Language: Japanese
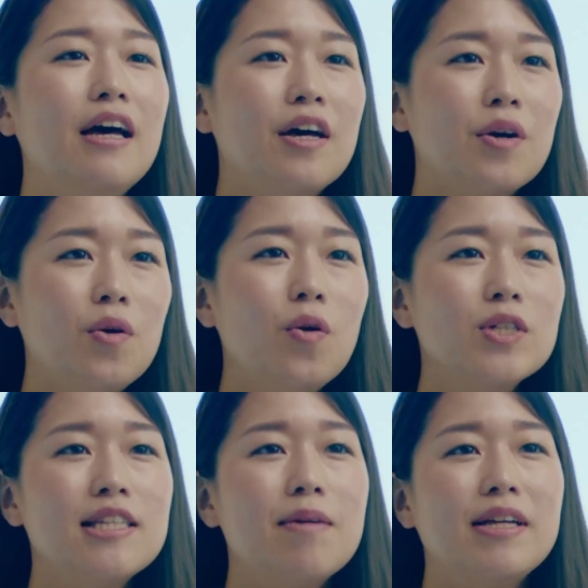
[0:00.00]
候補
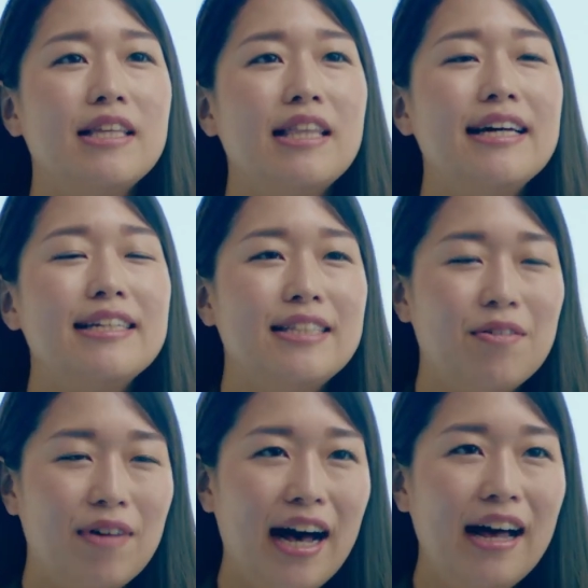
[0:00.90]
者様に対して
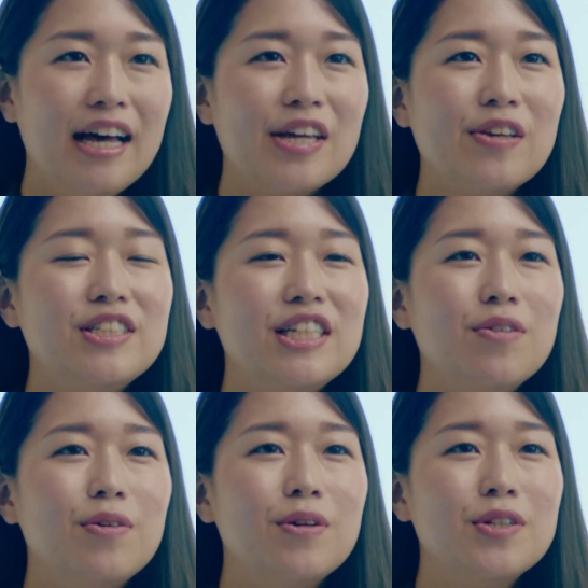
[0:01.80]
は求人
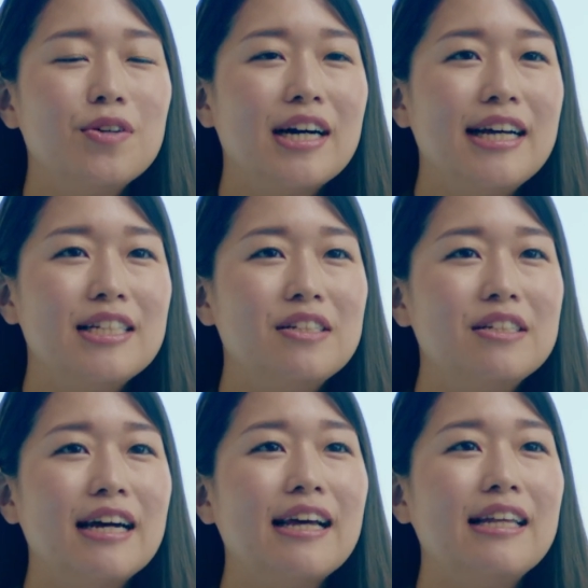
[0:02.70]
をご紹介する
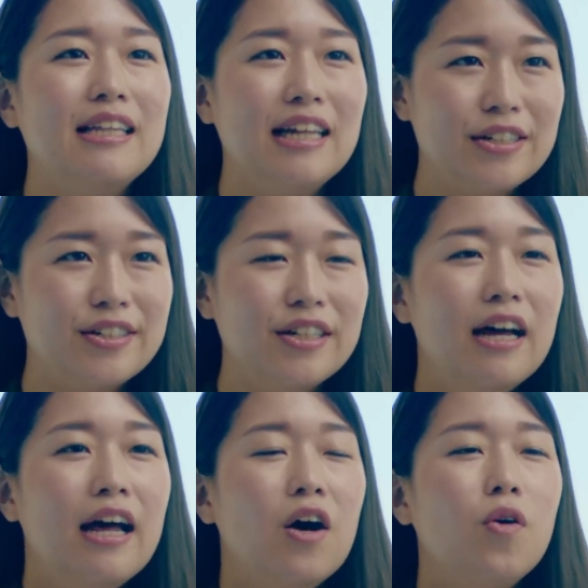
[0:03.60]
だけでなく
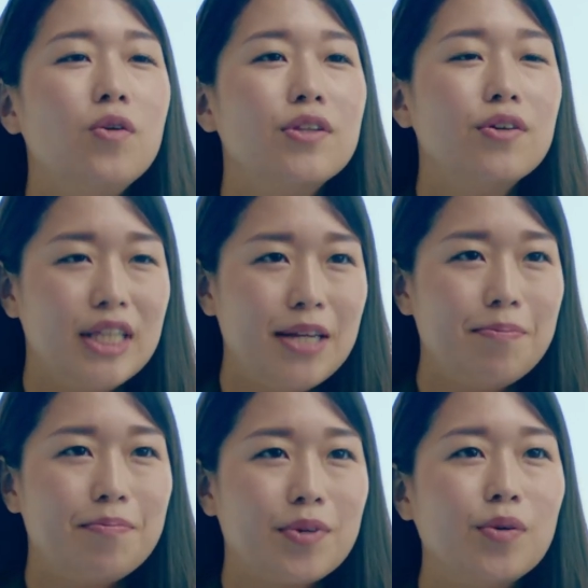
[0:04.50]
本当
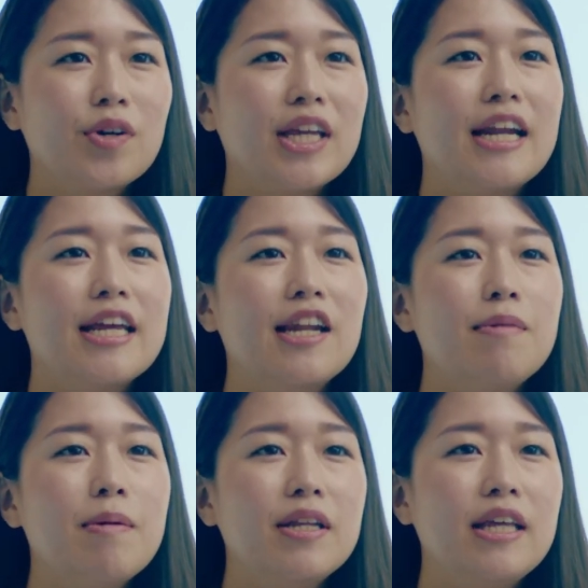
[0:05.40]
にこのキャリアの
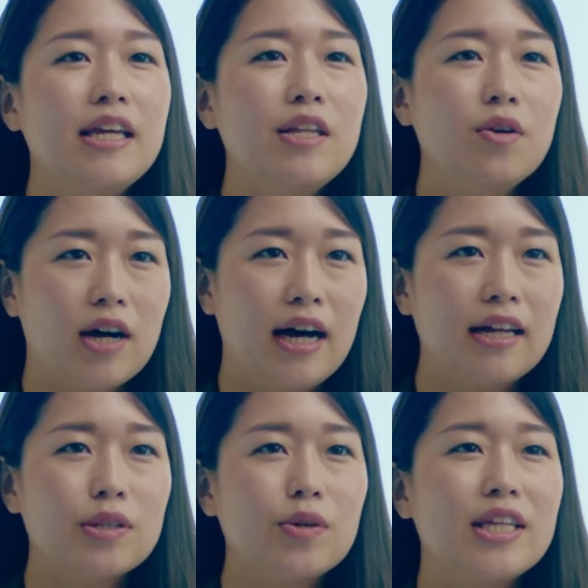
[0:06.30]
ままでいいの
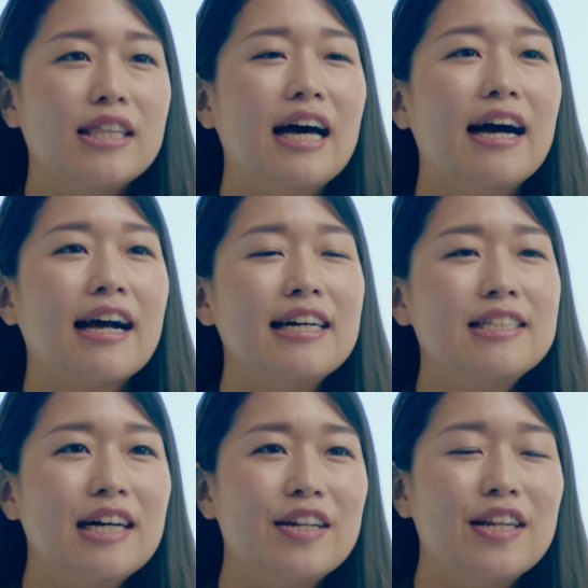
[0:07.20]
かといった
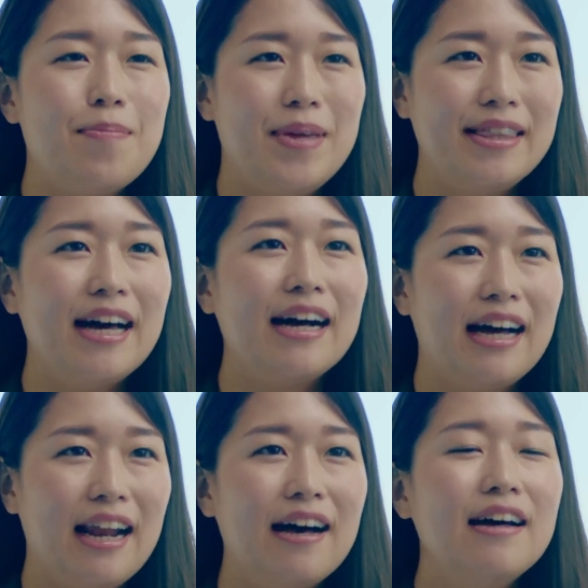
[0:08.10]
カジュアルな面談
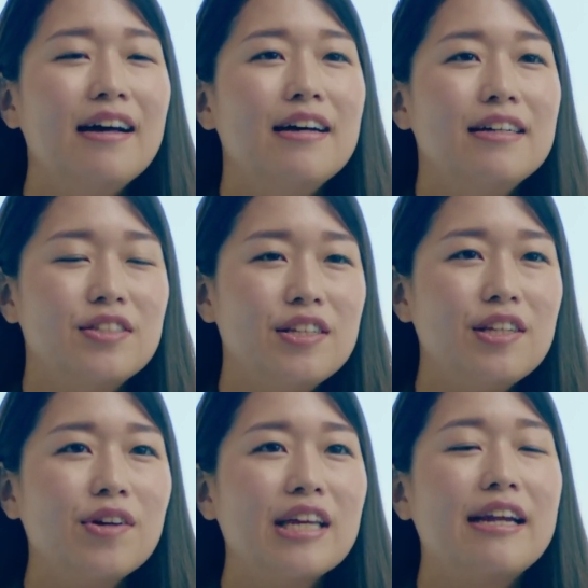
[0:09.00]
から次
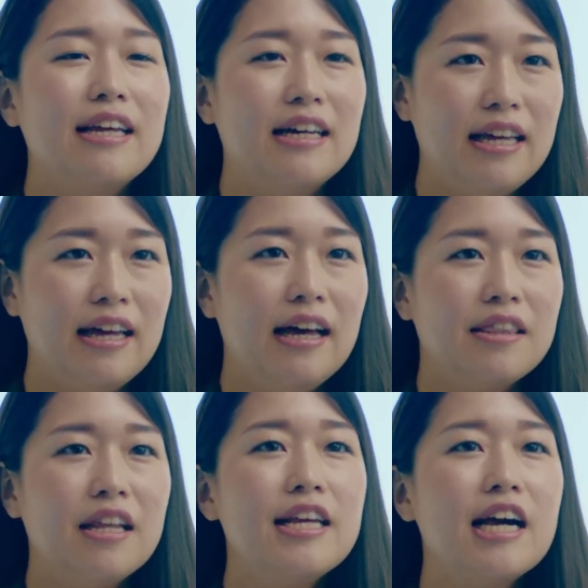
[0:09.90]
のキャリアで
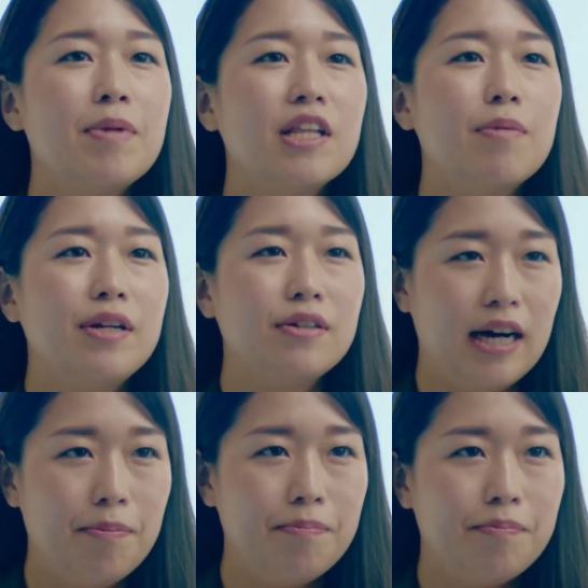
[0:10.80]
何が学べる
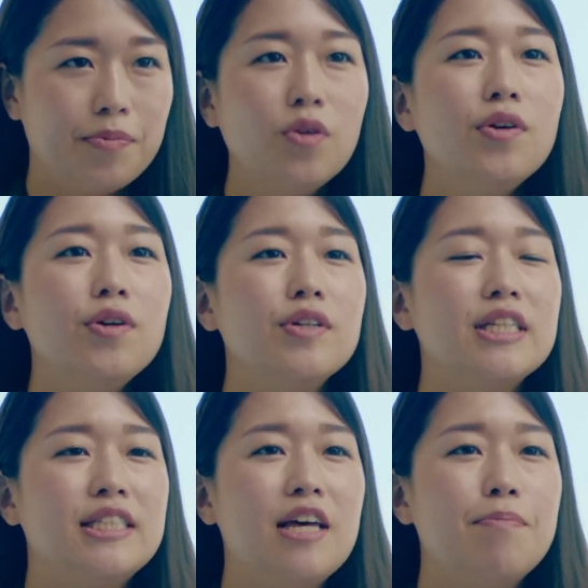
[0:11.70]
かどのように
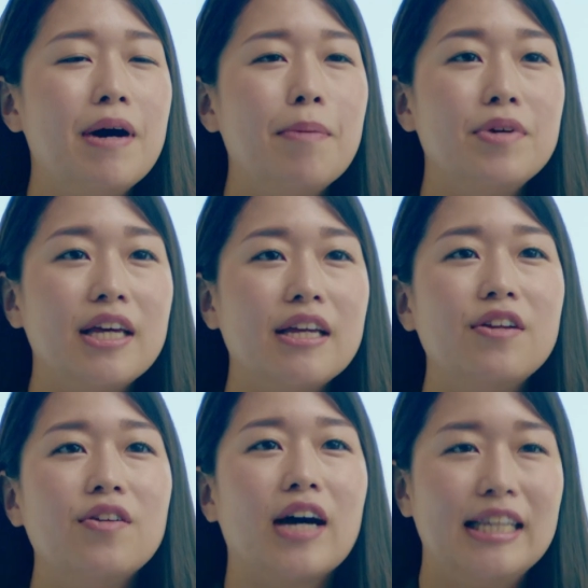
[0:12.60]
ステップアップでき
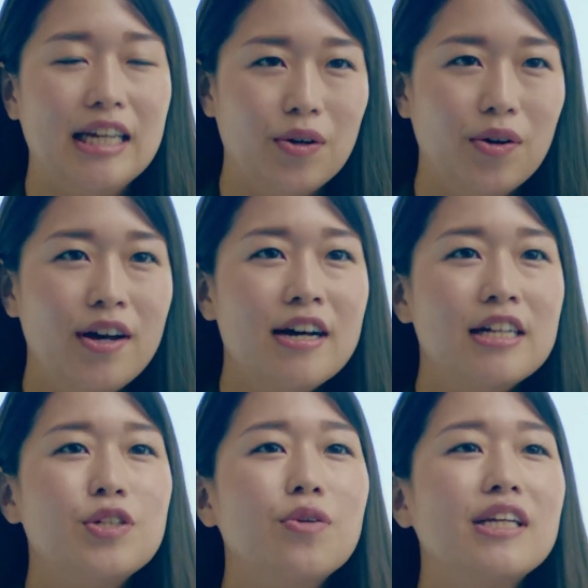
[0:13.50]
るのかなど
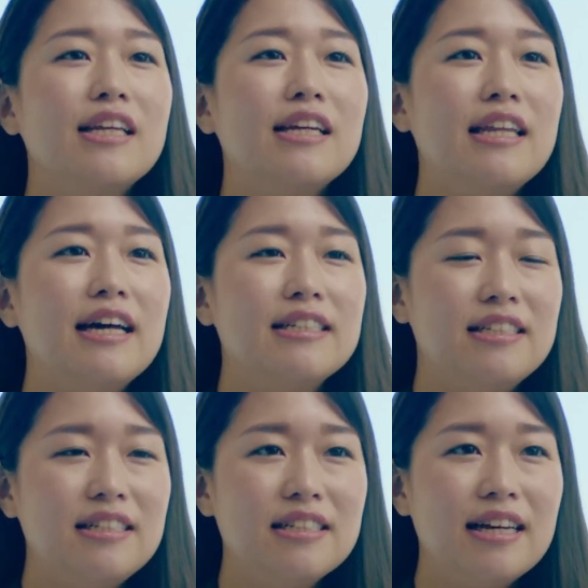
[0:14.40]
長期的な
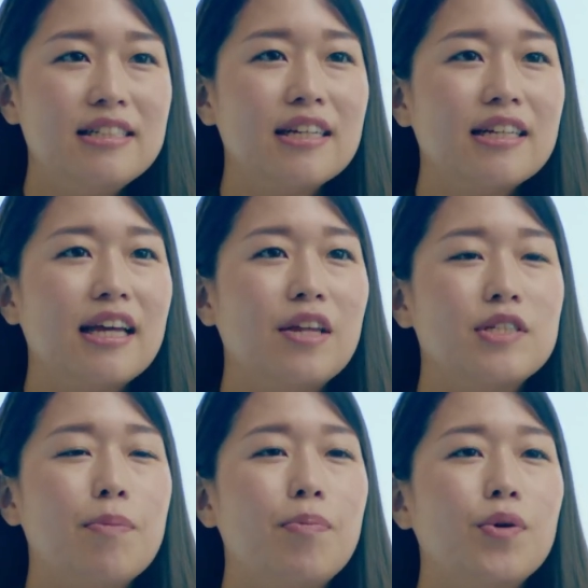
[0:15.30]
人材設計の
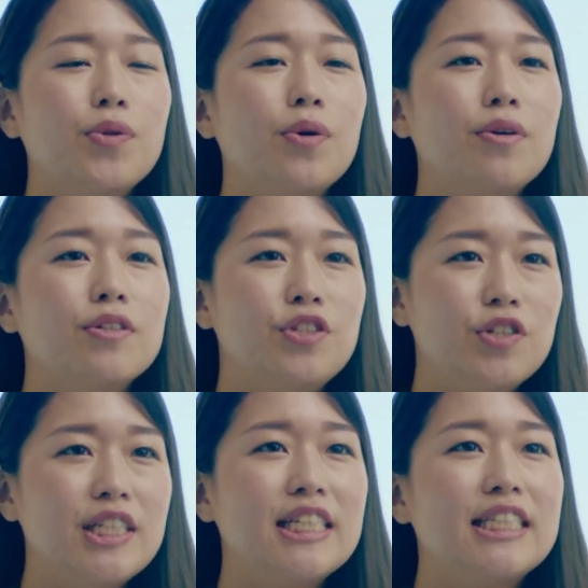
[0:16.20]
サポートを重
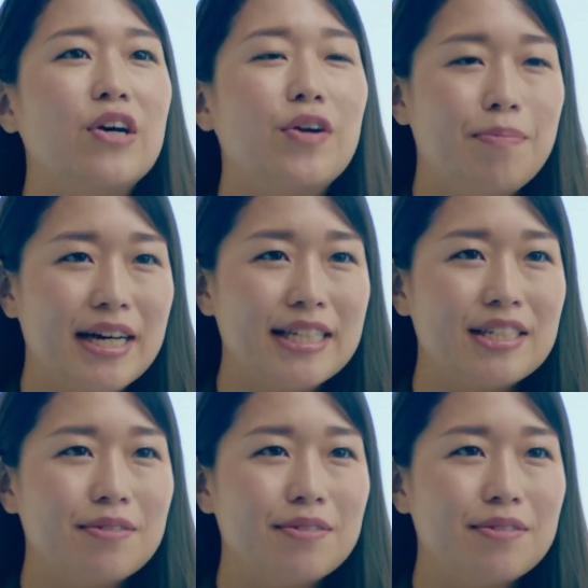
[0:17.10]
視しております